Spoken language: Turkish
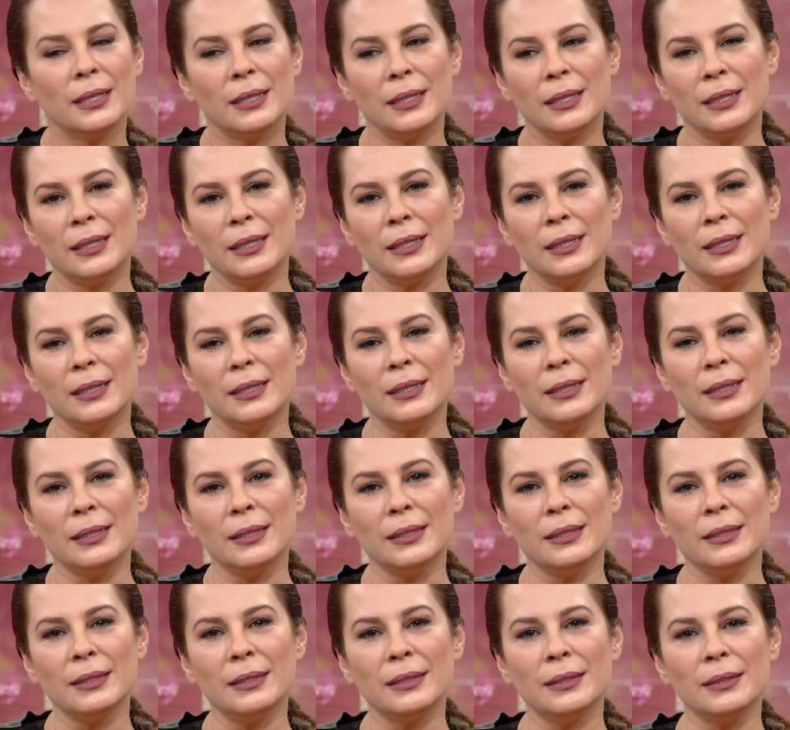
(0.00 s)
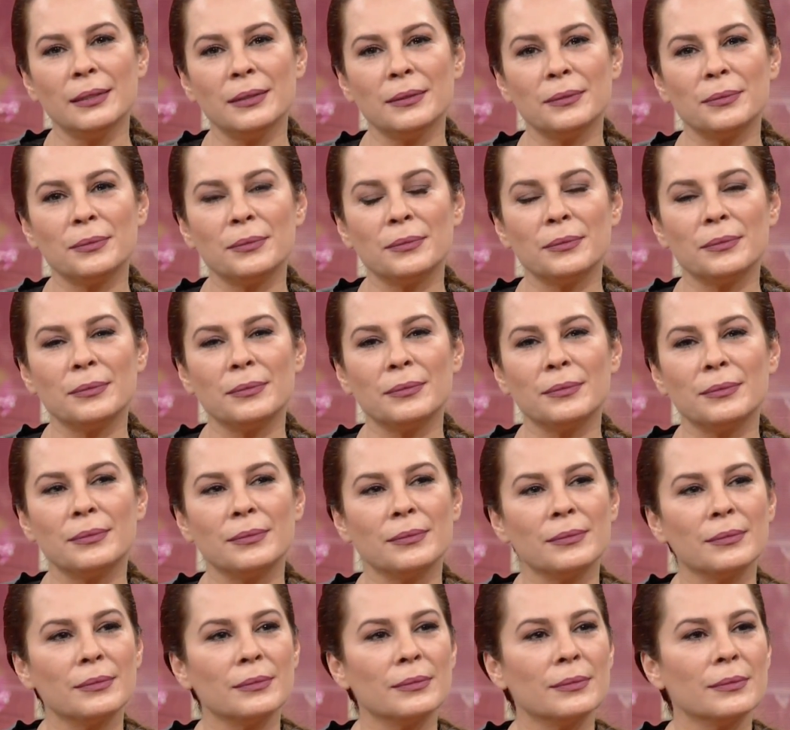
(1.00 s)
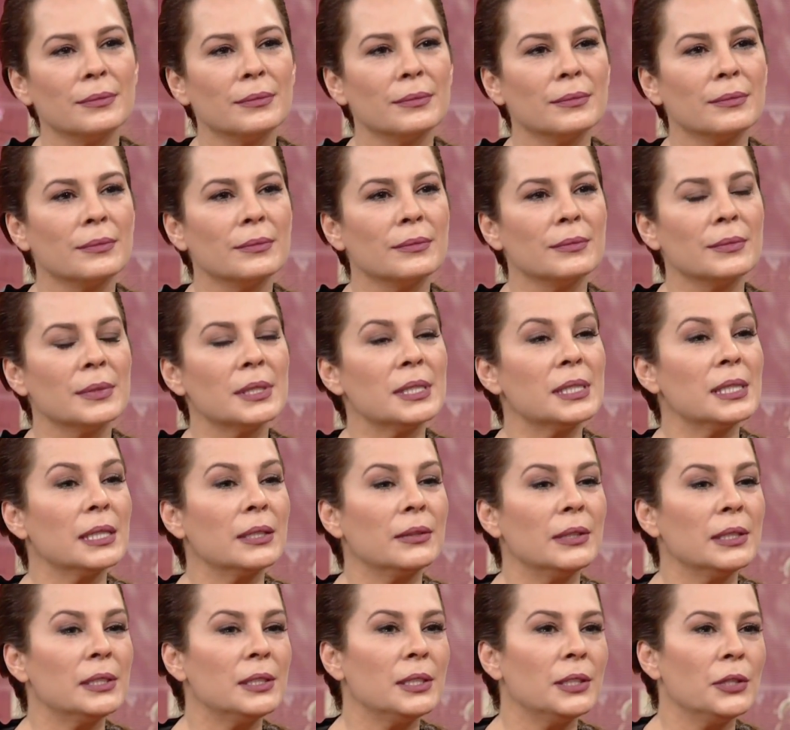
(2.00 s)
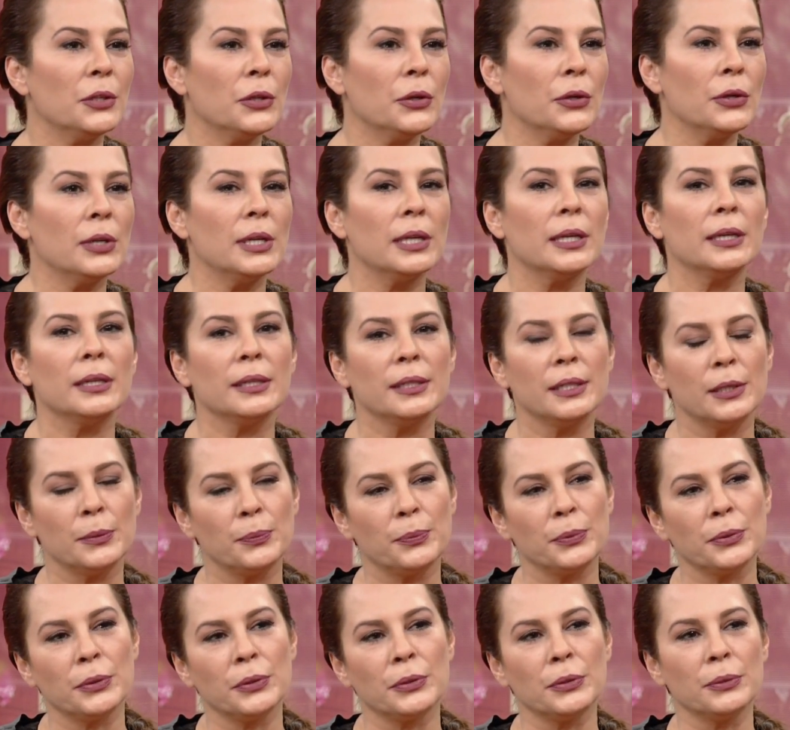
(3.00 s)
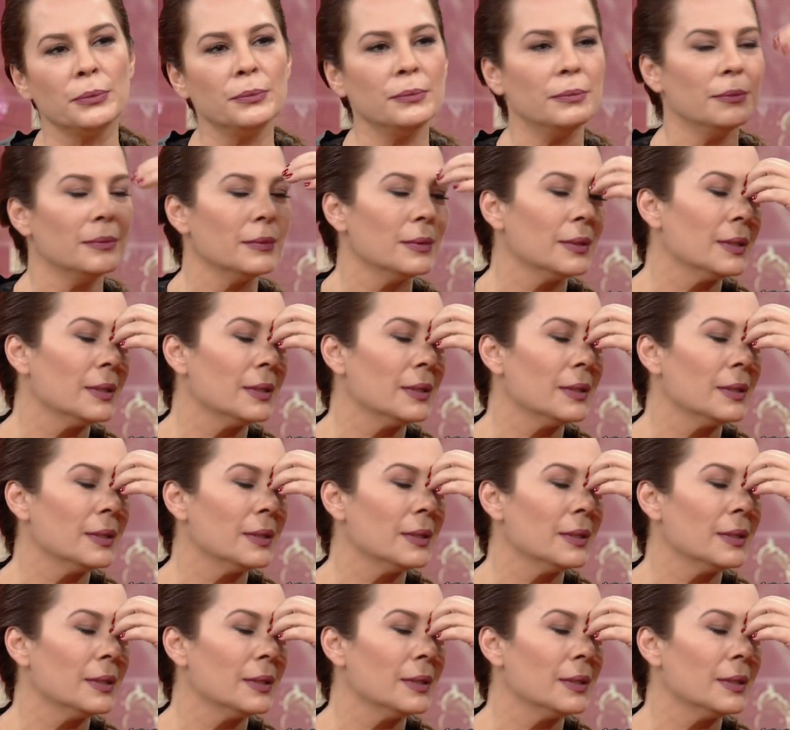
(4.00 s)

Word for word: Ee, Türkler böyle bir komün oldu mu? Sekreteriyoyla yapıyorum.